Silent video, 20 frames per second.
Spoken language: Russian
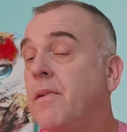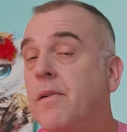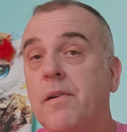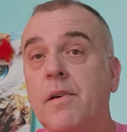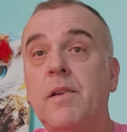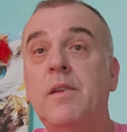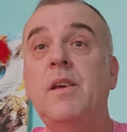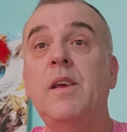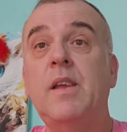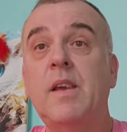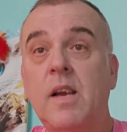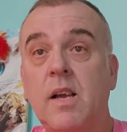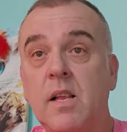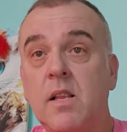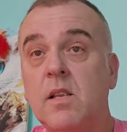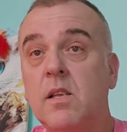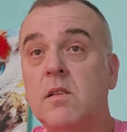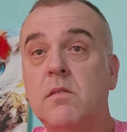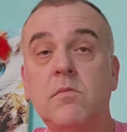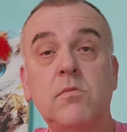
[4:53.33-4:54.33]
Идите,
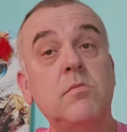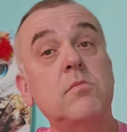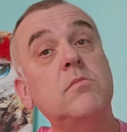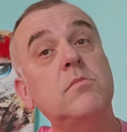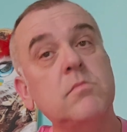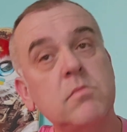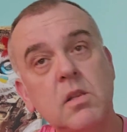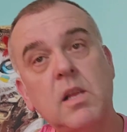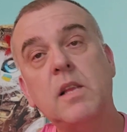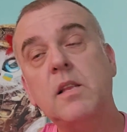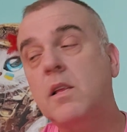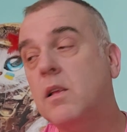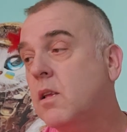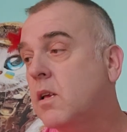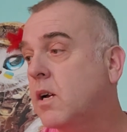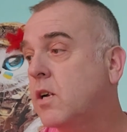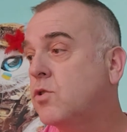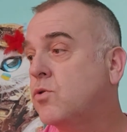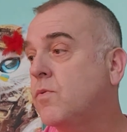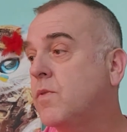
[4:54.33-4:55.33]
голо... ну ладно, не
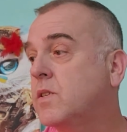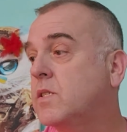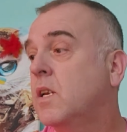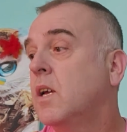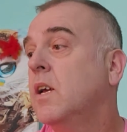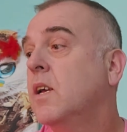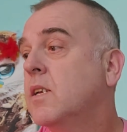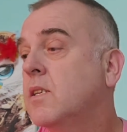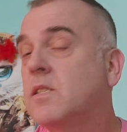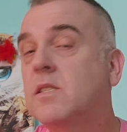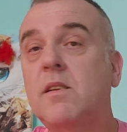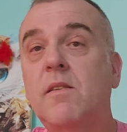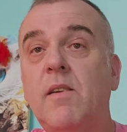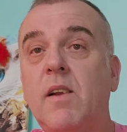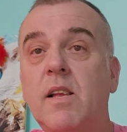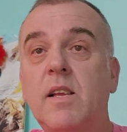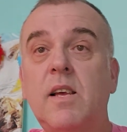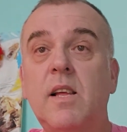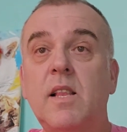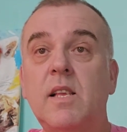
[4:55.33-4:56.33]
хочу вас
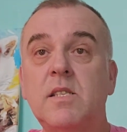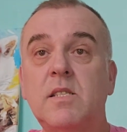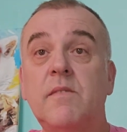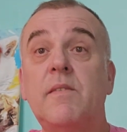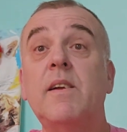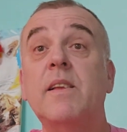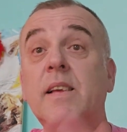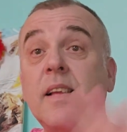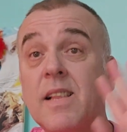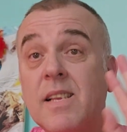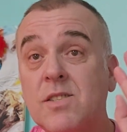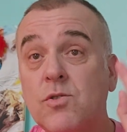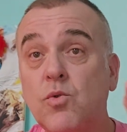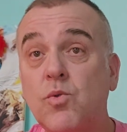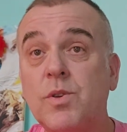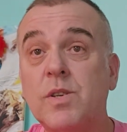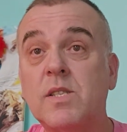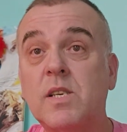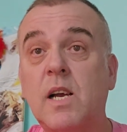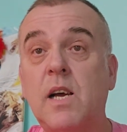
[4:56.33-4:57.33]
заставлять голосовать,
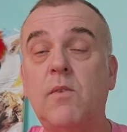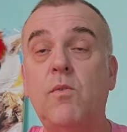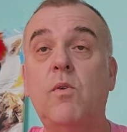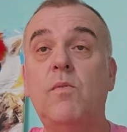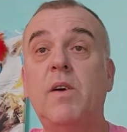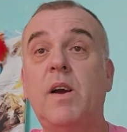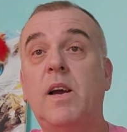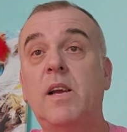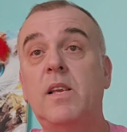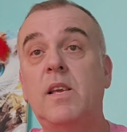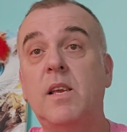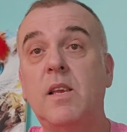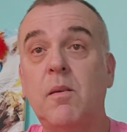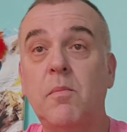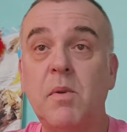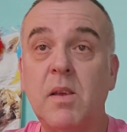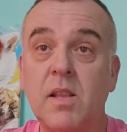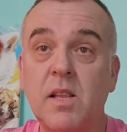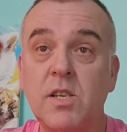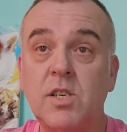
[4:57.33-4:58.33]
голосуйте за кого вы хотите,
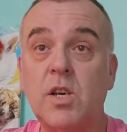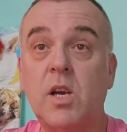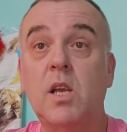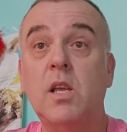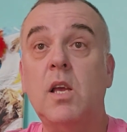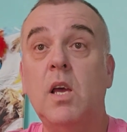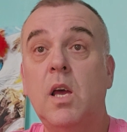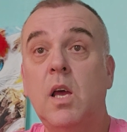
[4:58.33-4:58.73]
мне начать.